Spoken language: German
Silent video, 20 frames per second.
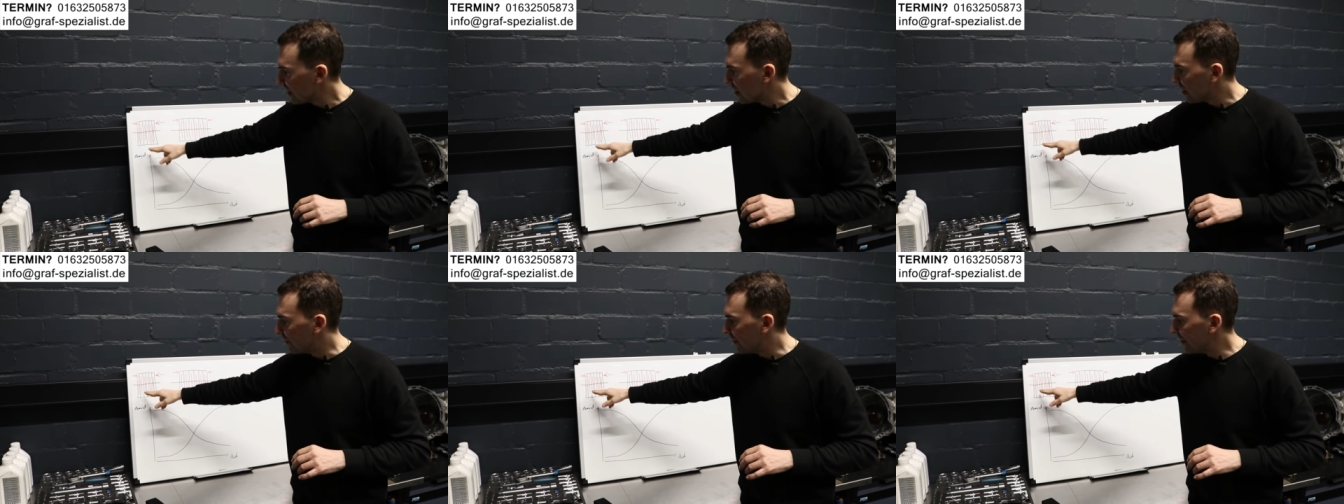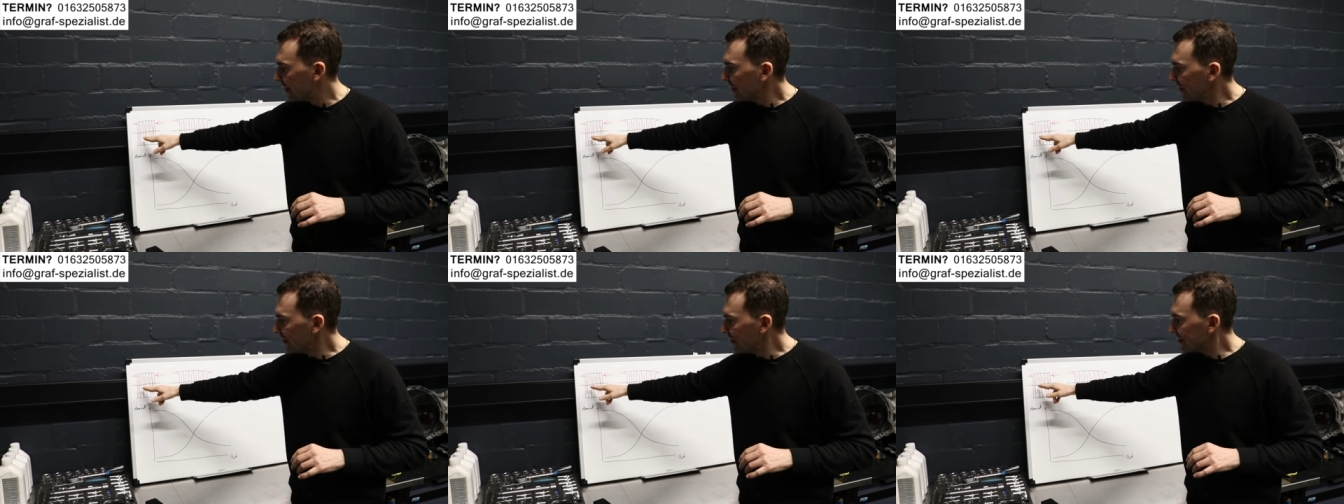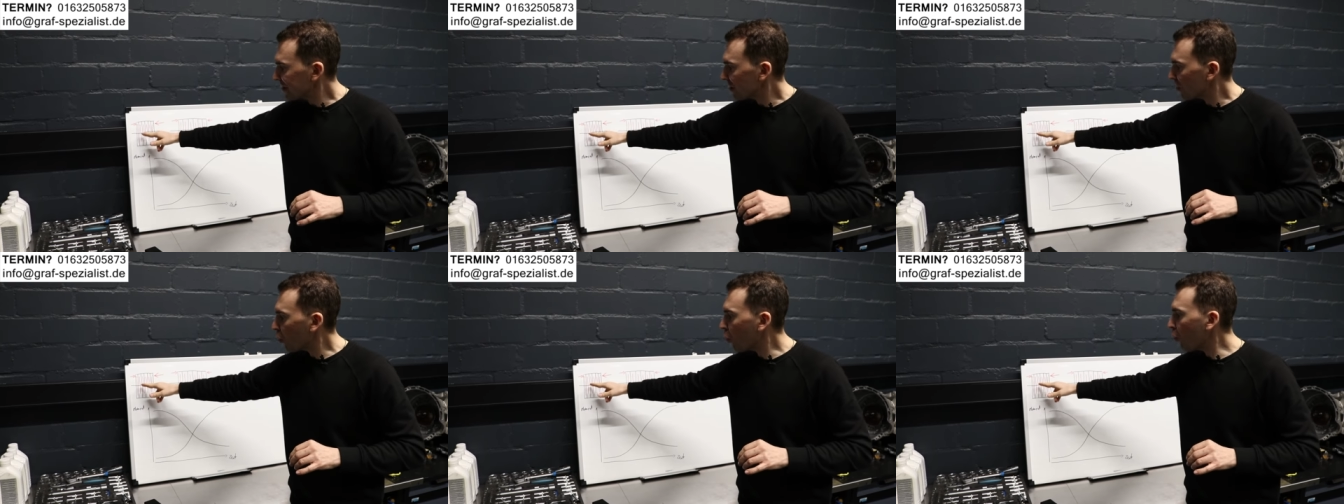Wenn
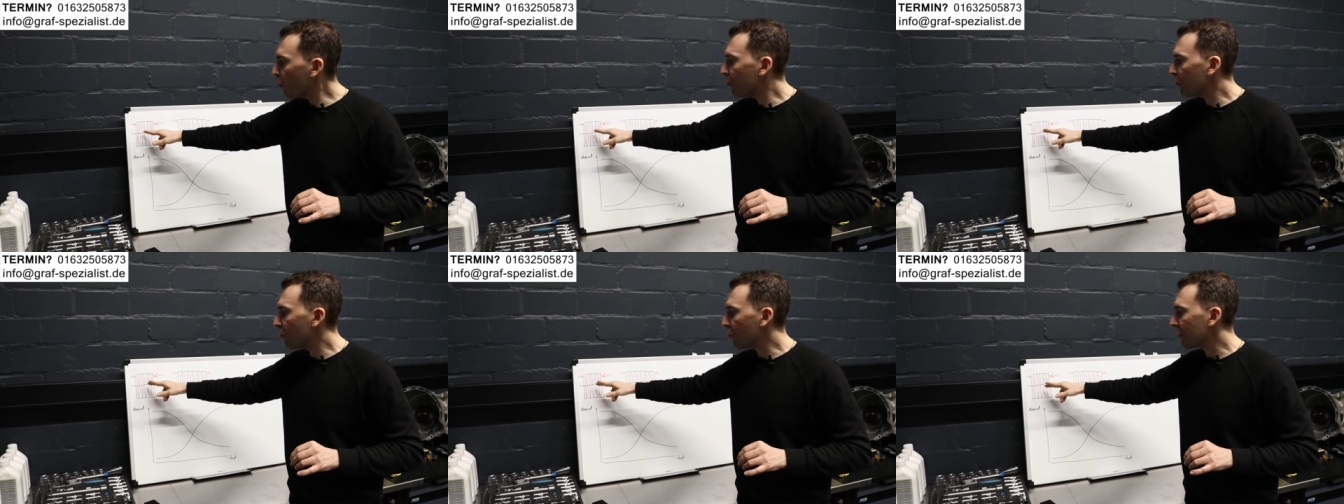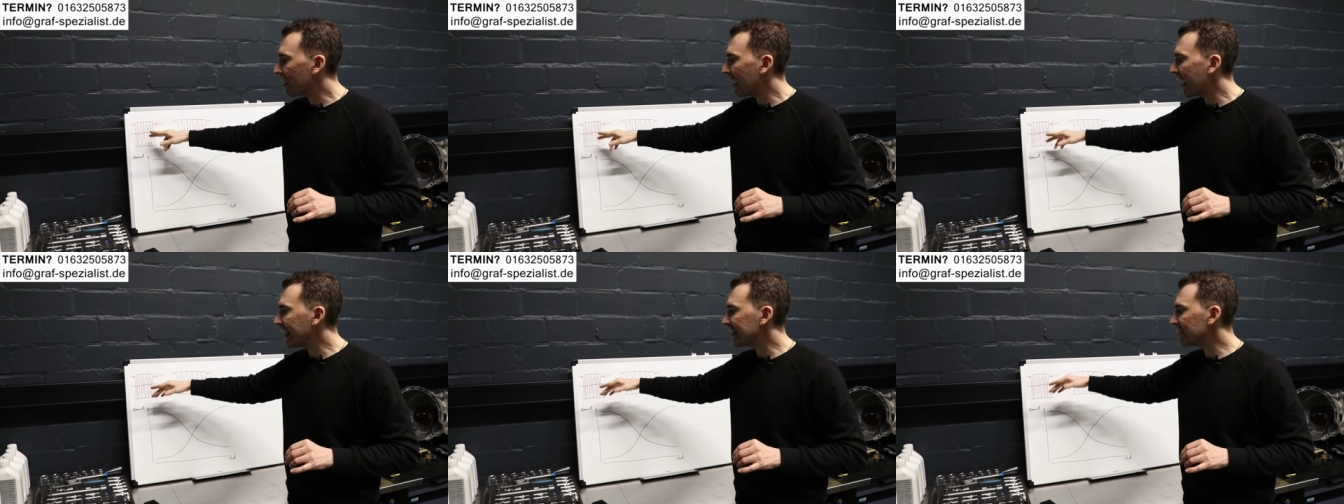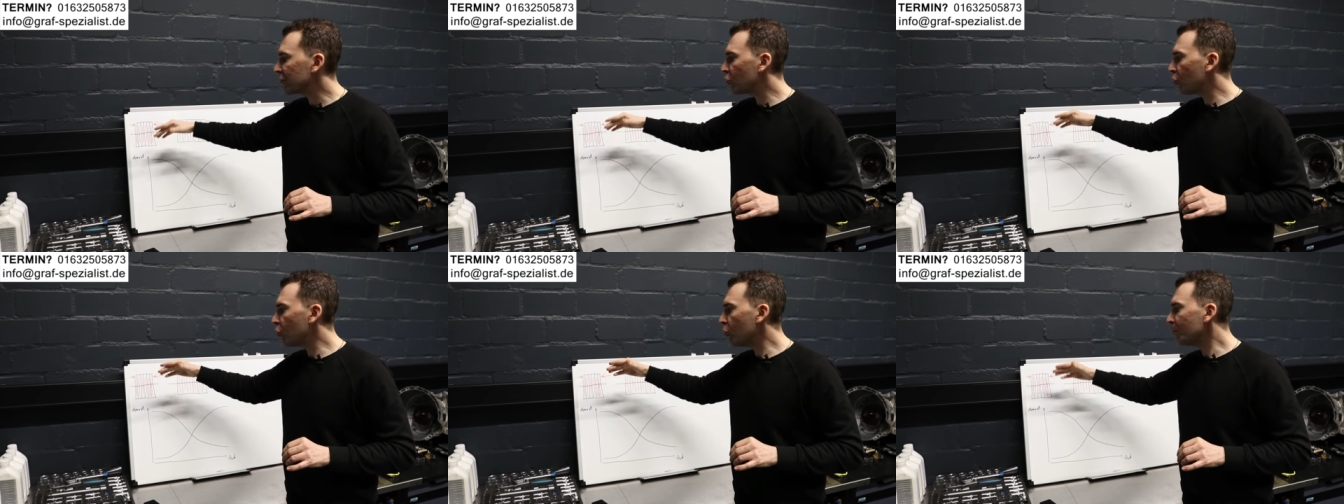diese Kupplung
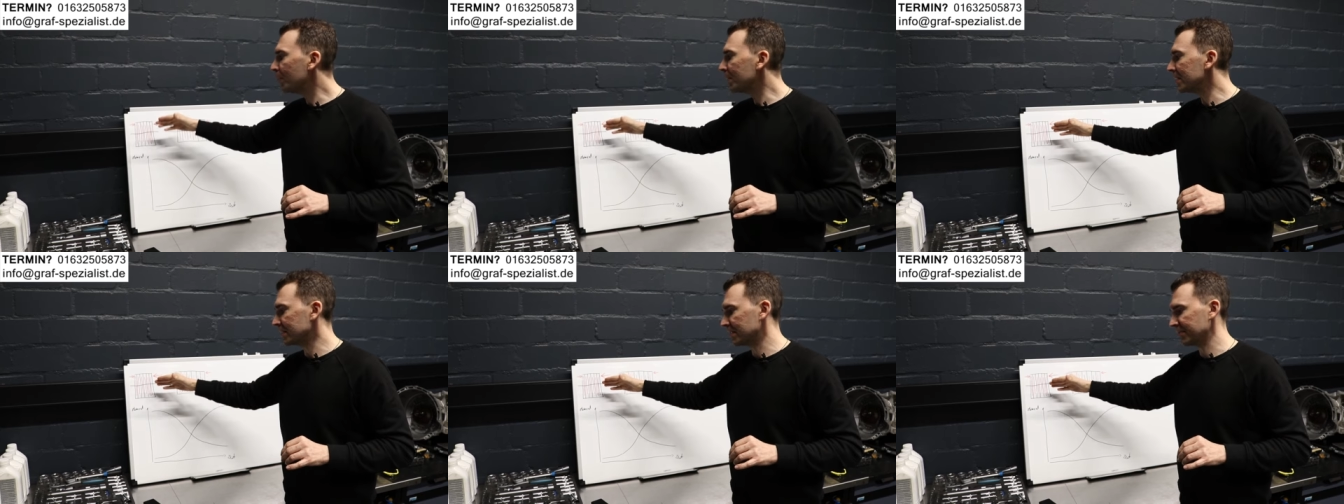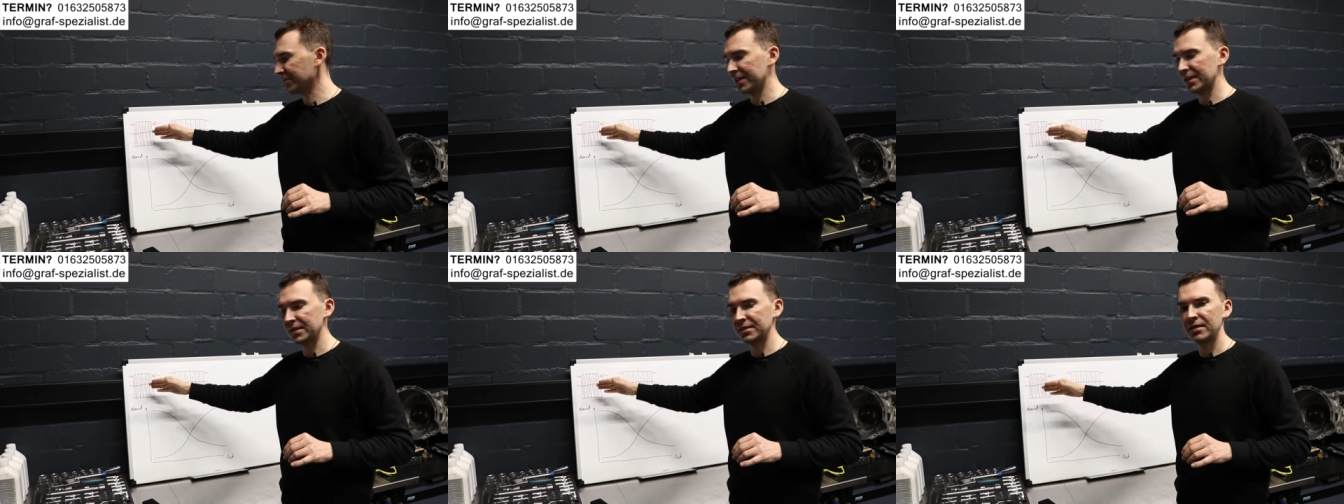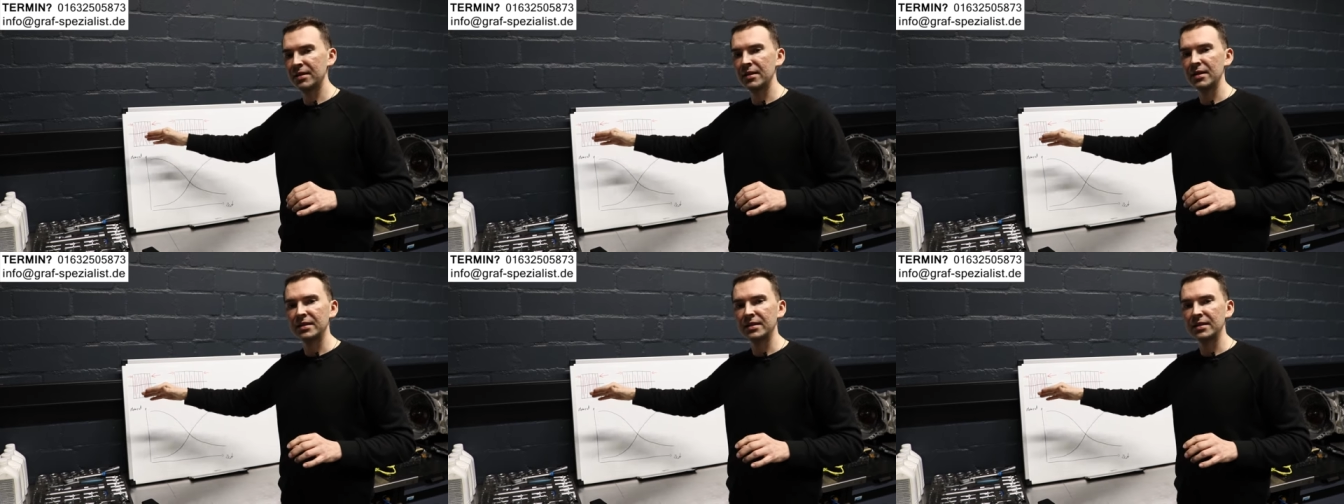entkuppelt wird,